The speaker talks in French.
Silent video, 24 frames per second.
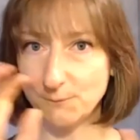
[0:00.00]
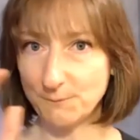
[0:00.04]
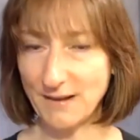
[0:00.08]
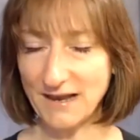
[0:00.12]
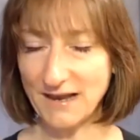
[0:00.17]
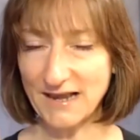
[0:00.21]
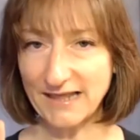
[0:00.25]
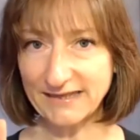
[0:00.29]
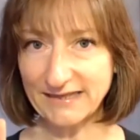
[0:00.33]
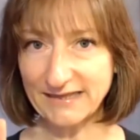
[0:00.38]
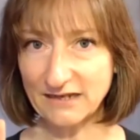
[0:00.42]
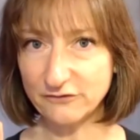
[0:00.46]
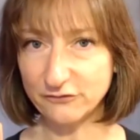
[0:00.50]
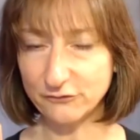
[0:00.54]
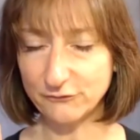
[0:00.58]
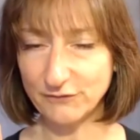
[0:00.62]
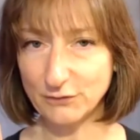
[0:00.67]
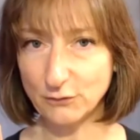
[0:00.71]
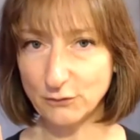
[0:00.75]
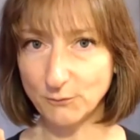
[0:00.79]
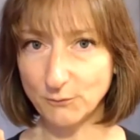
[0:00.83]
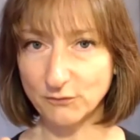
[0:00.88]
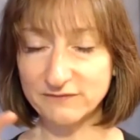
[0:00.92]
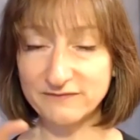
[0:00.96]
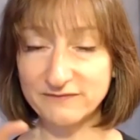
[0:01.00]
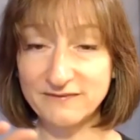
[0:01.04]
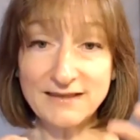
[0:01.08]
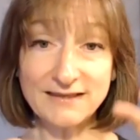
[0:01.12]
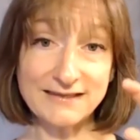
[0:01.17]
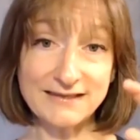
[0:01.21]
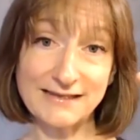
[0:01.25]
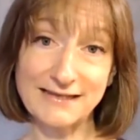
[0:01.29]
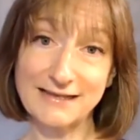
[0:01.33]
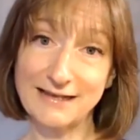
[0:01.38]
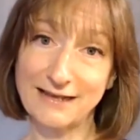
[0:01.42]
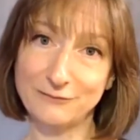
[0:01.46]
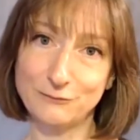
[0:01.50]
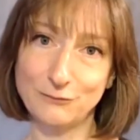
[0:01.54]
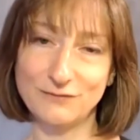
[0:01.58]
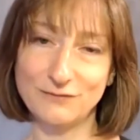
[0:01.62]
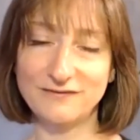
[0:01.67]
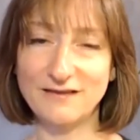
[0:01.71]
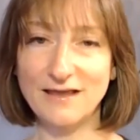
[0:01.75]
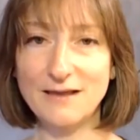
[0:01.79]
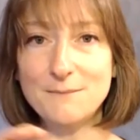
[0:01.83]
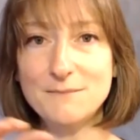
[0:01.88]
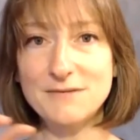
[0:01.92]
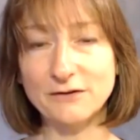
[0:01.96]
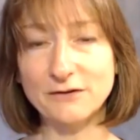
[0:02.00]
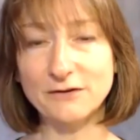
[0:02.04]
par laquelle je vais commencer, quelle est la deuxième,